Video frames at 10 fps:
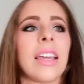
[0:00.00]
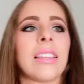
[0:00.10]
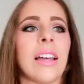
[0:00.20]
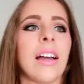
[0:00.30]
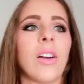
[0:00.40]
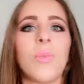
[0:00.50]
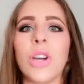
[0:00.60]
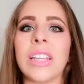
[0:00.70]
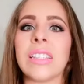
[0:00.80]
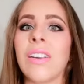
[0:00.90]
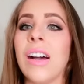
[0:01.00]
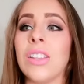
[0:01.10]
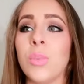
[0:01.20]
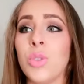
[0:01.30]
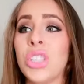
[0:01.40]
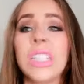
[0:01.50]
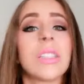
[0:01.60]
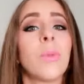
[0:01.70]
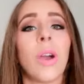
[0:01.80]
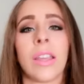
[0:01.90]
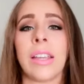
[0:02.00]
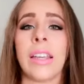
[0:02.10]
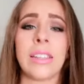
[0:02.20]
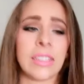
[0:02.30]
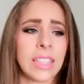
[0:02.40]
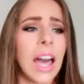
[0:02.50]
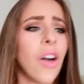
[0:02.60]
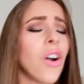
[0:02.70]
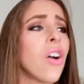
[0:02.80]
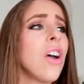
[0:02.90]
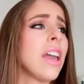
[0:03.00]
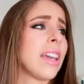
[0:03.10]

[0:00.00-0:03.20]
que están como que trabajando muchísimo, que están estresados,